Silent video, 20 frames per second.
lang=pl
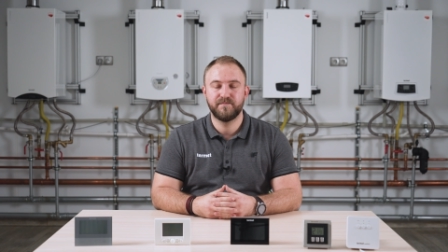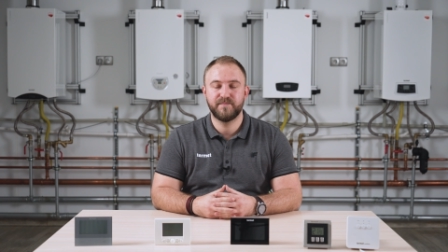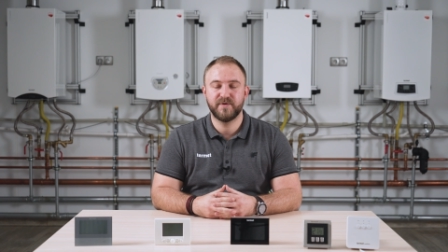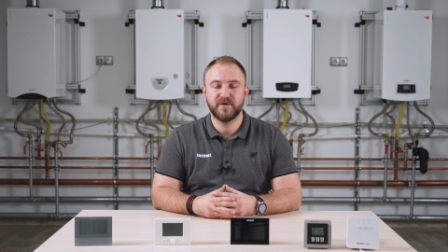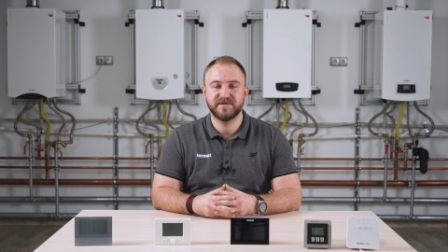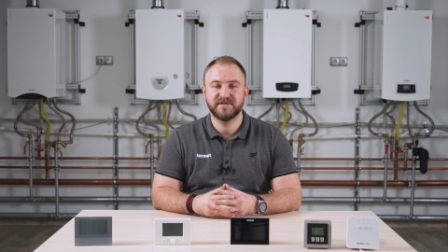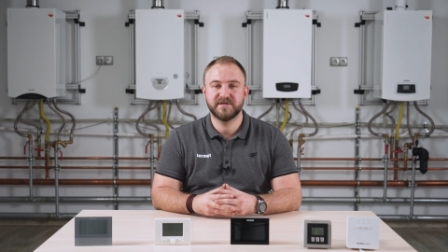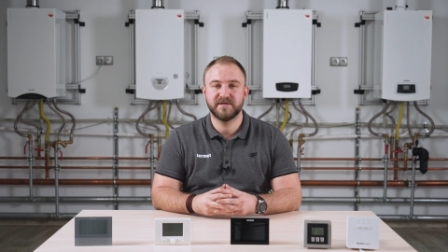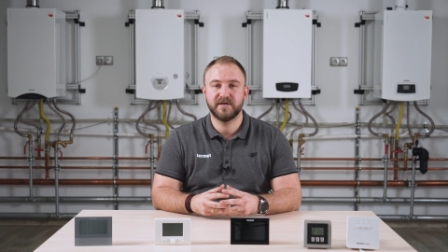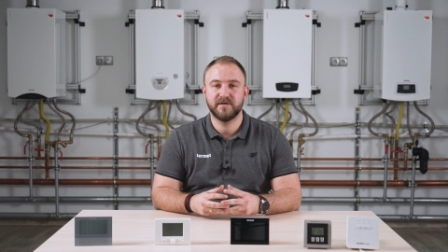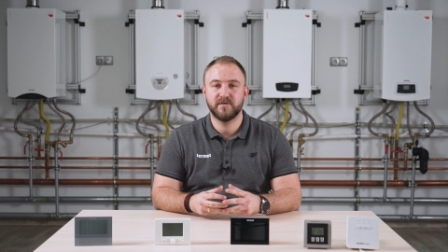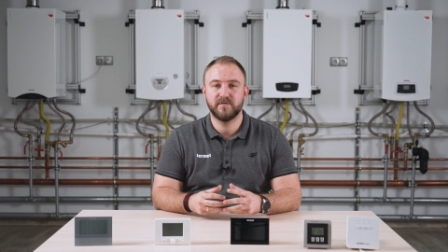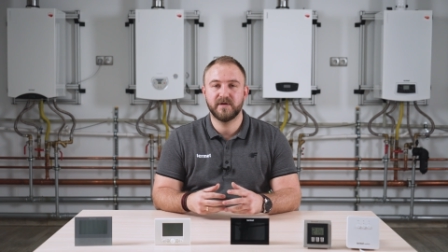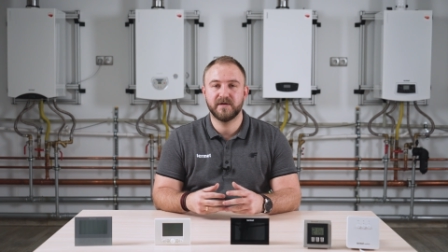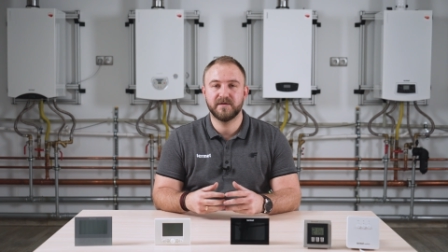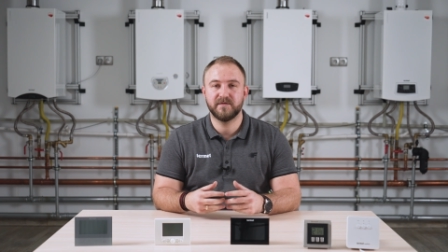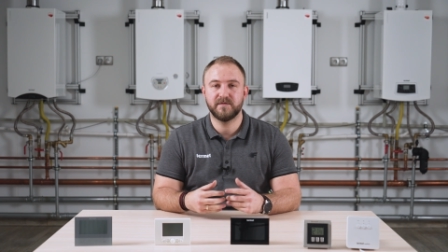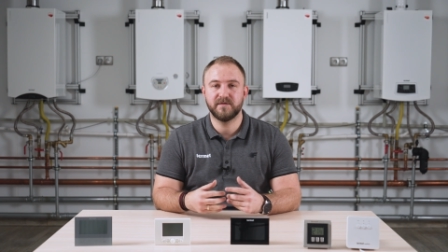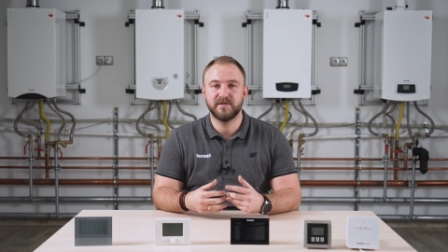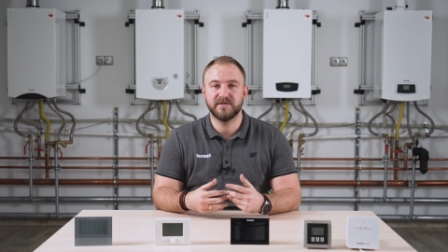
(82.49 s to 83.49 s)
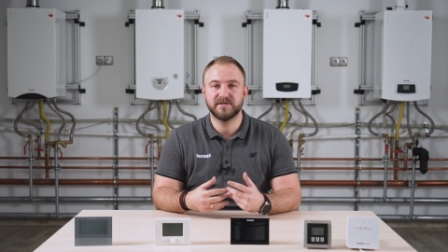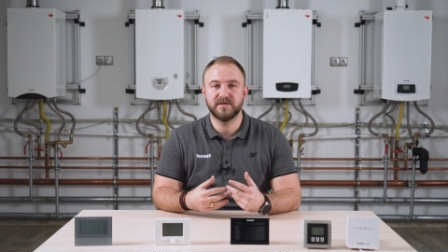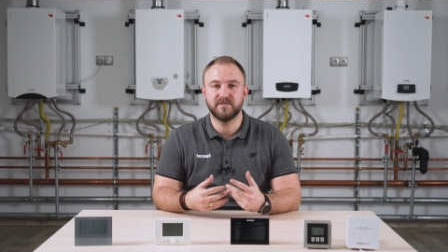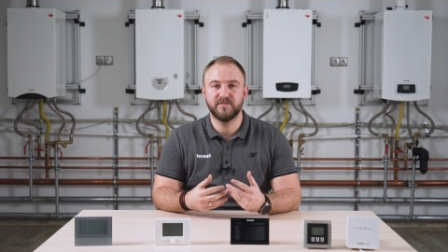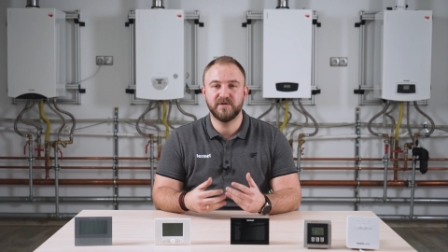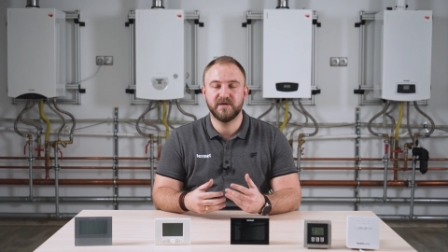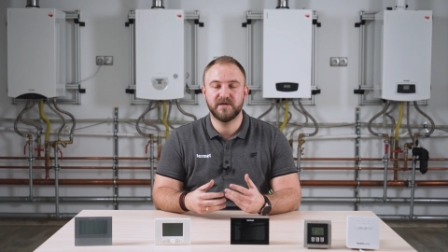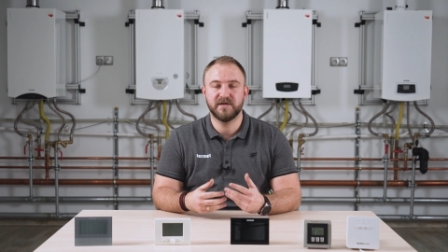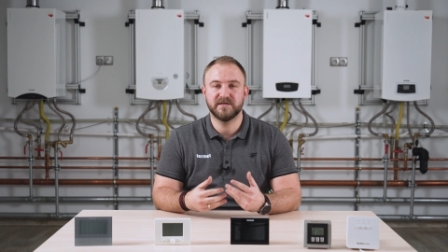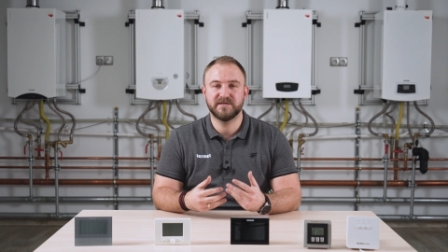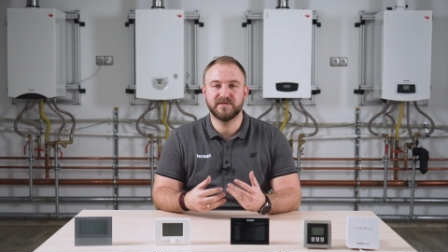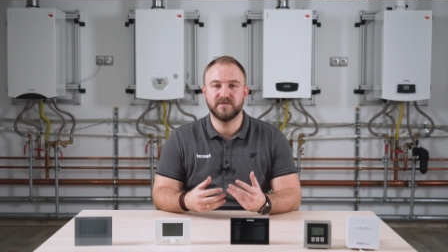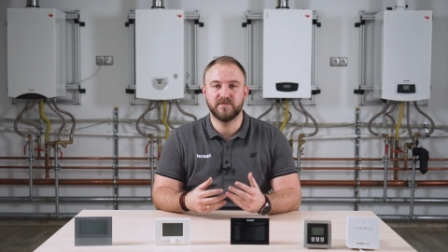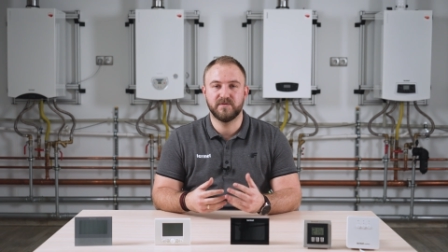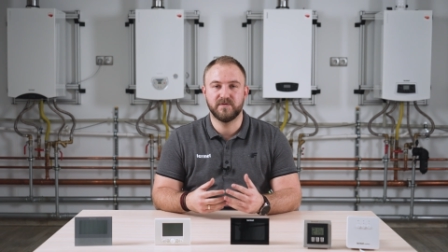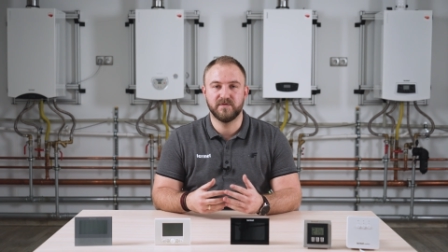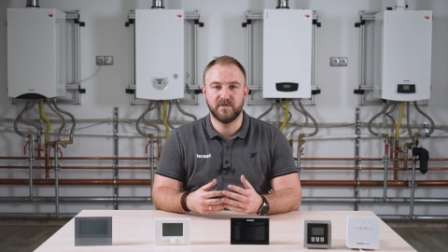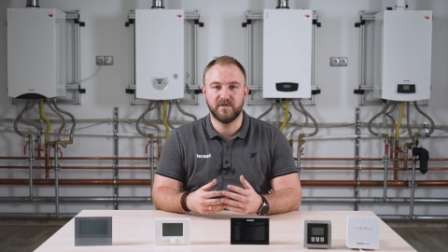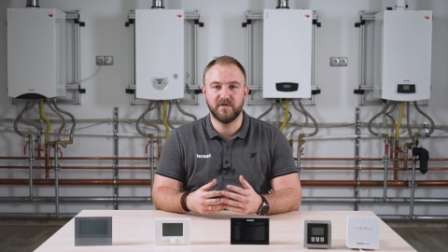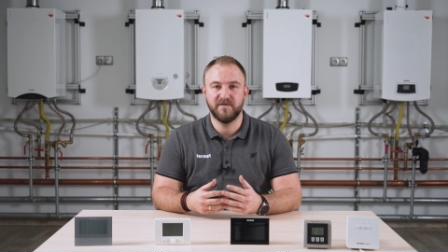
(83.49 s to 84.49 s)
Proste regulatory z
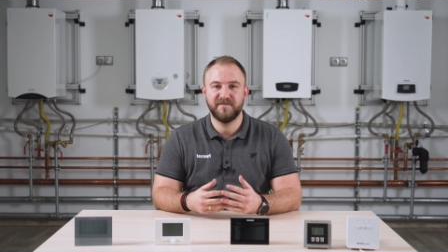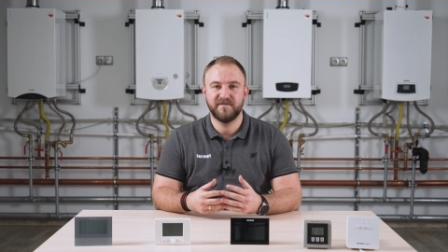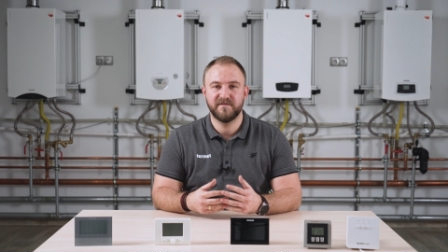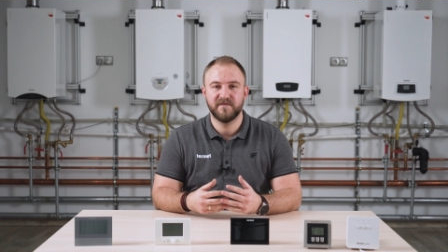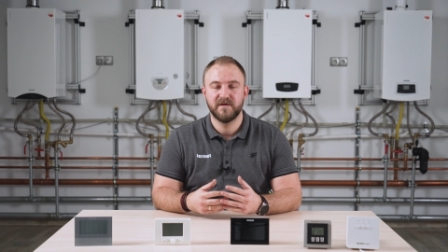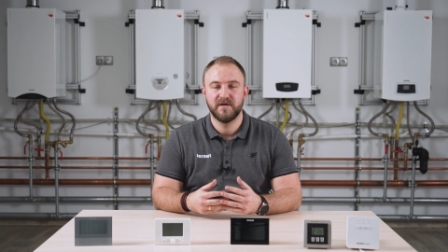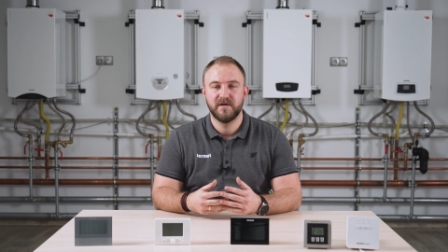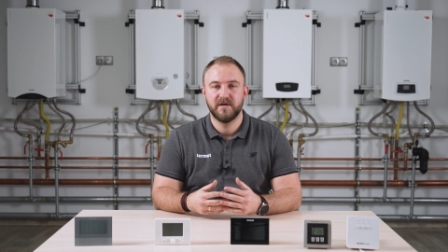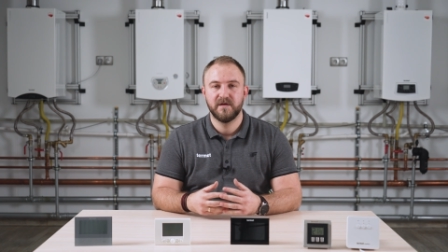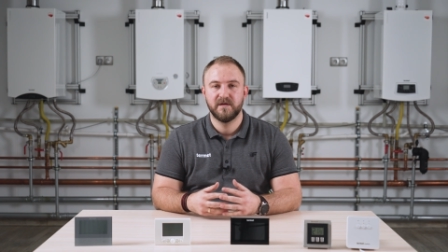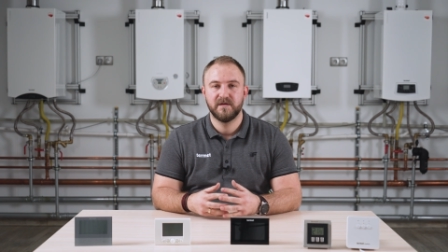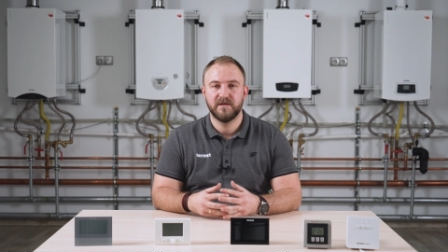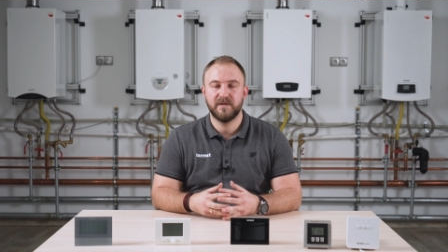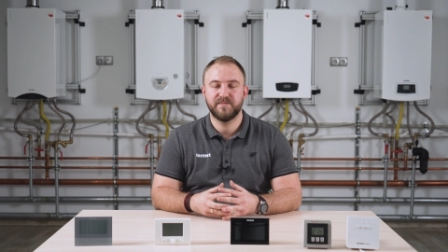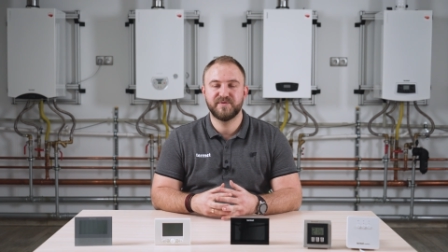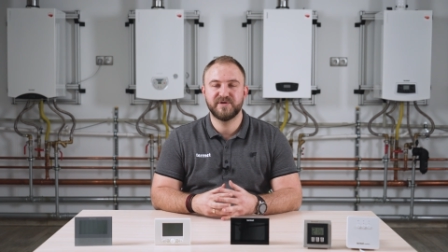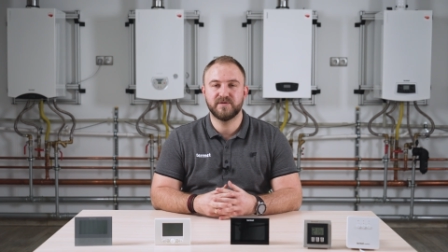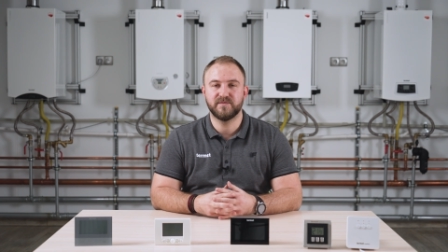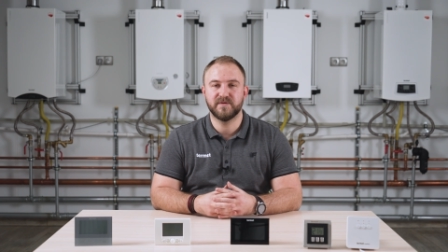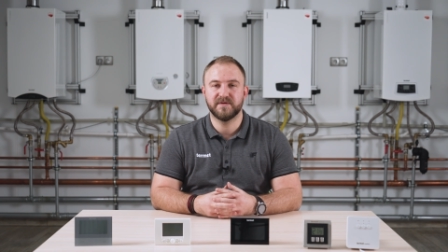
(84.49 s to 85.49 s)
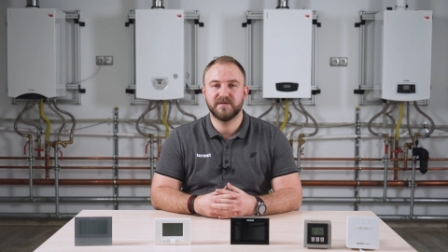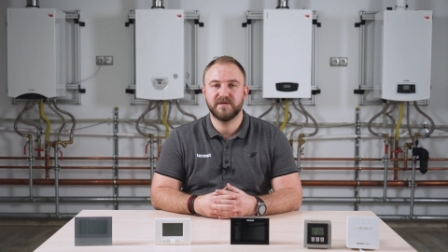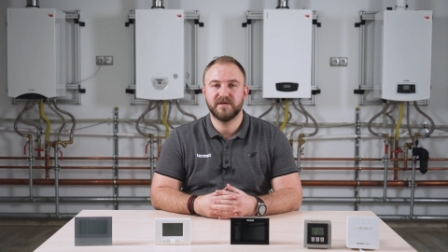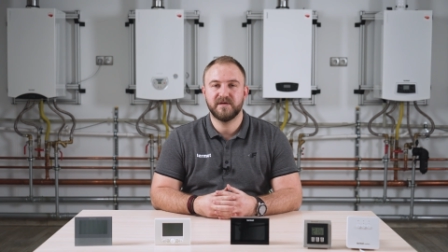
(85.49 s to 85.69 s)
komunikacją on-off np.